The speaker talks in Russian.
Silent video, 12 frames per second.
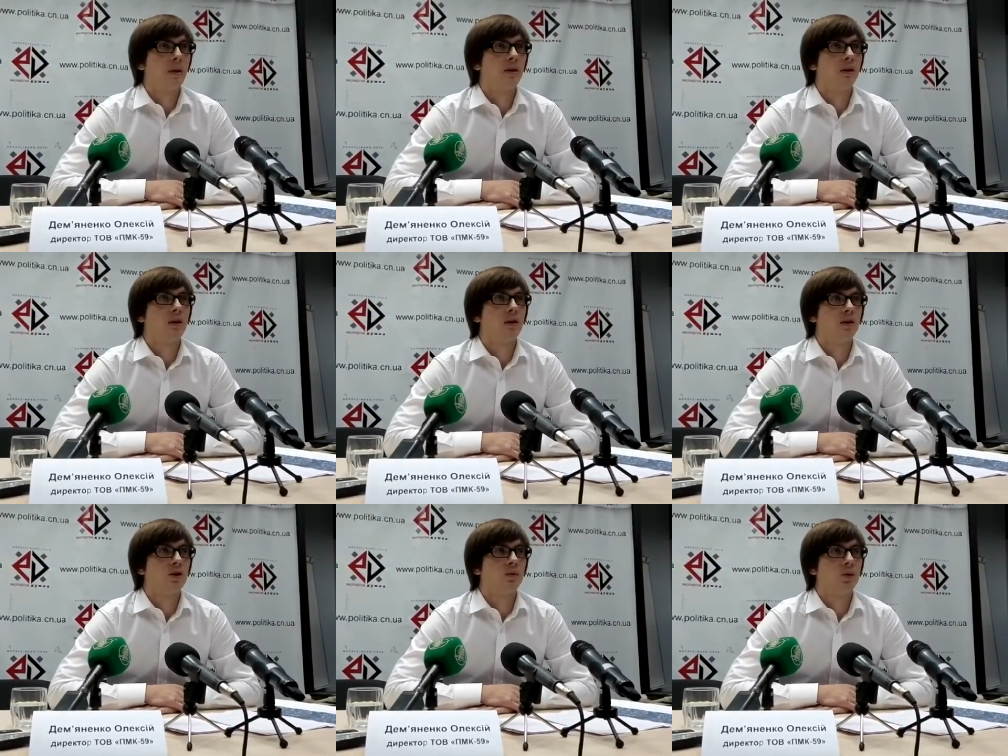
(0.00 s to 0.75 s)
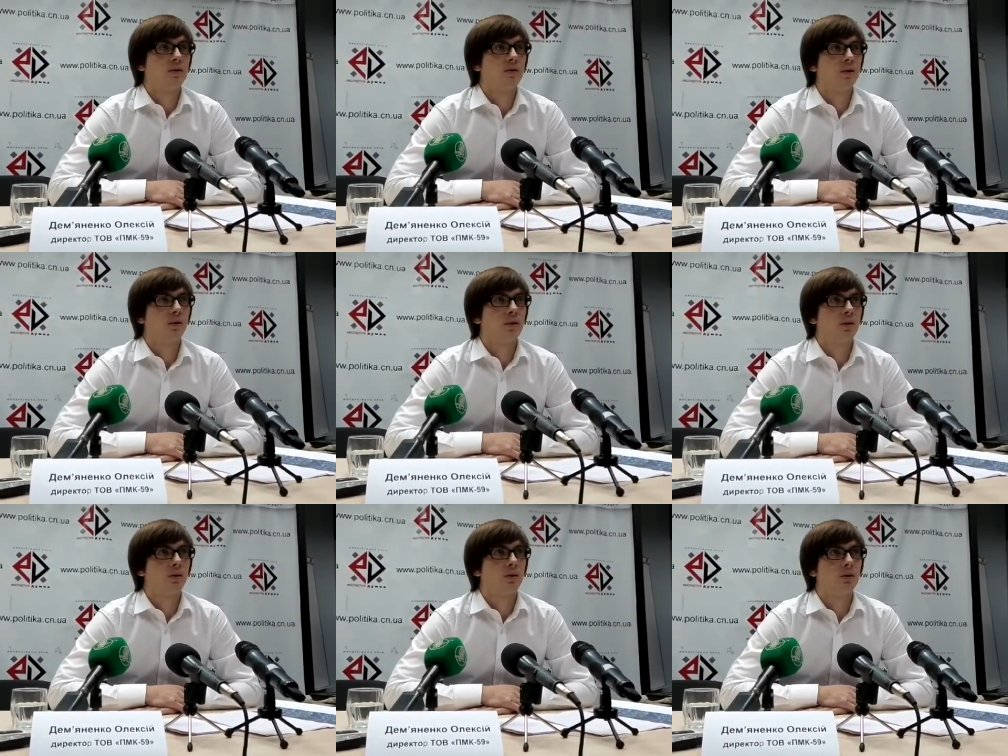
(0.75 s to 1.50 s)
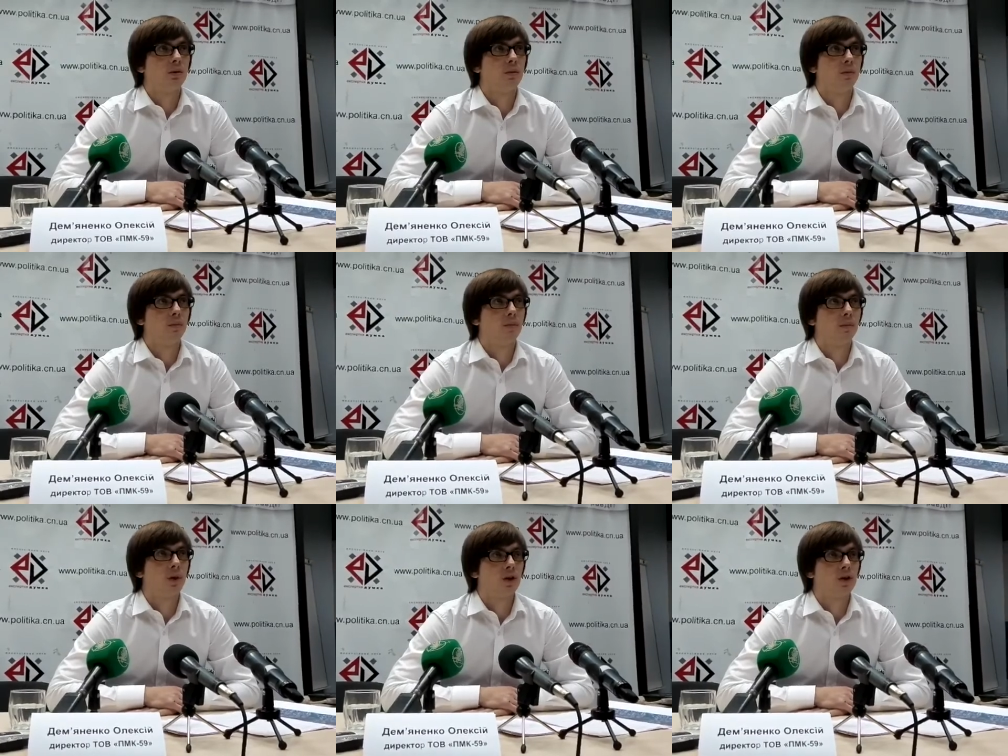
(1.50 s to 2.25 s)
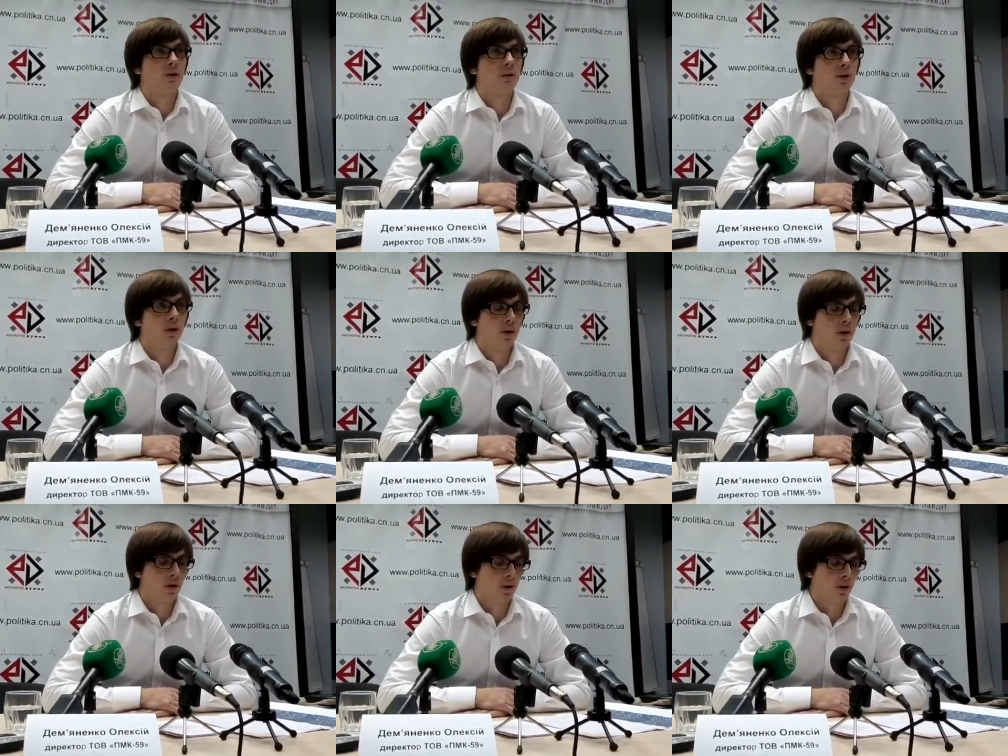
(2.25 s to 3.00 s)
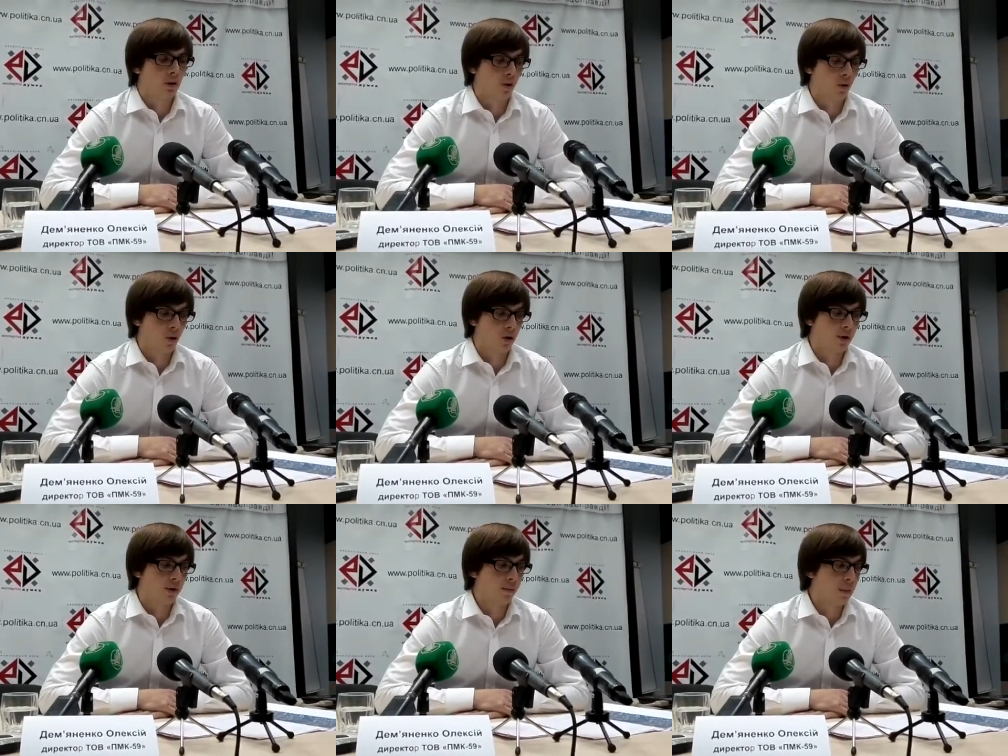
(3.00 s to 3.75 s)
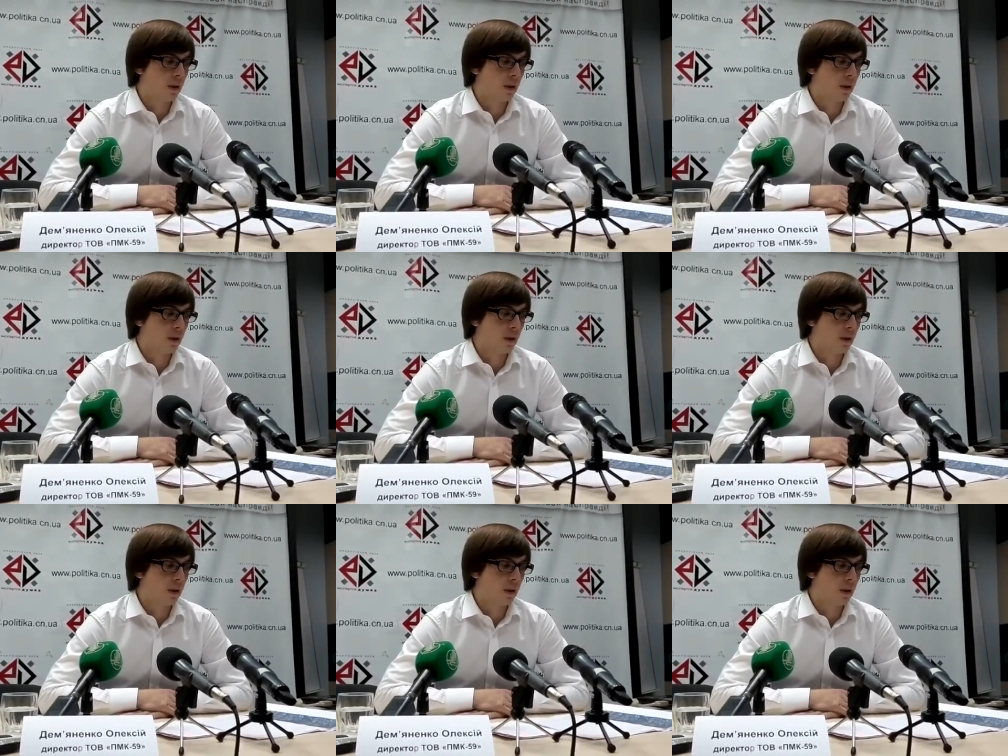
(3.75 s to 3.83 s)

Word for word: к дальнейшему развитию нашего города.